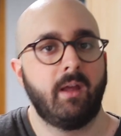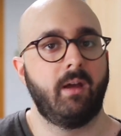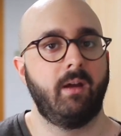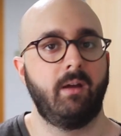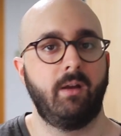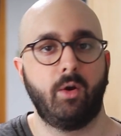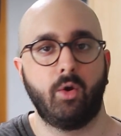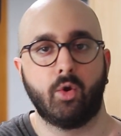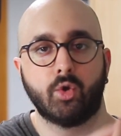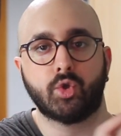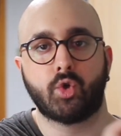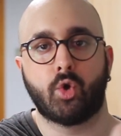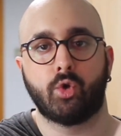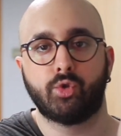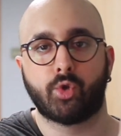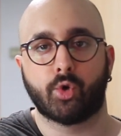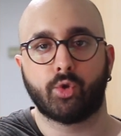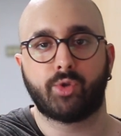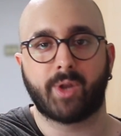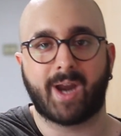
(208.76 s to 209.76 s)
eh, lo
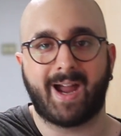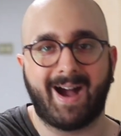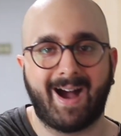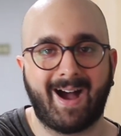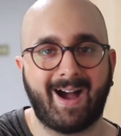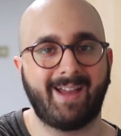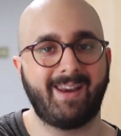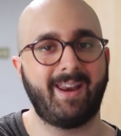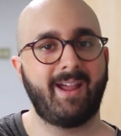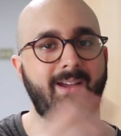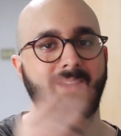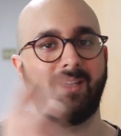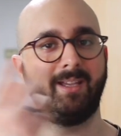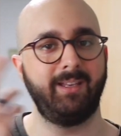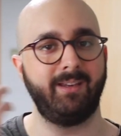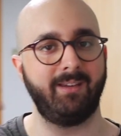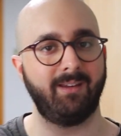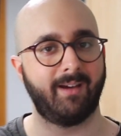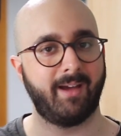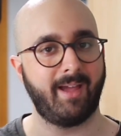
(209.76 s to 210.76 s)
scontro tra
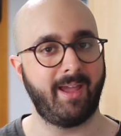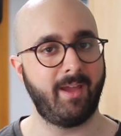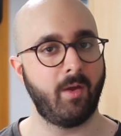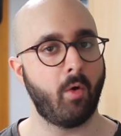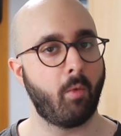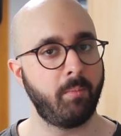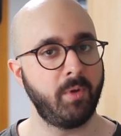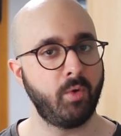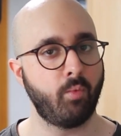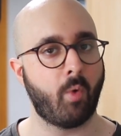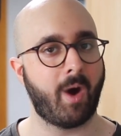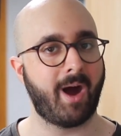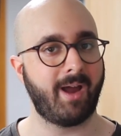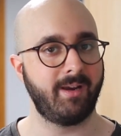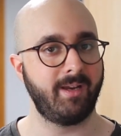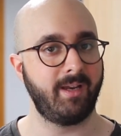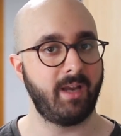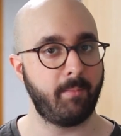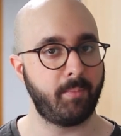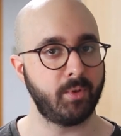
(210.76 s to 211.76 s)
Anakin e
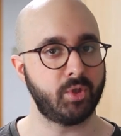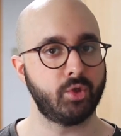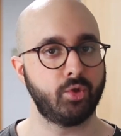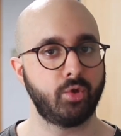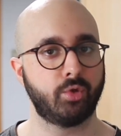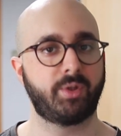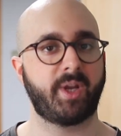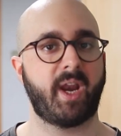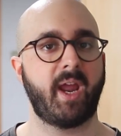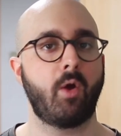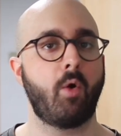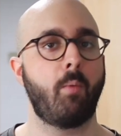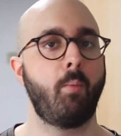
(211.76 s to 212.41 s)
Obi-Wan in episodio 3,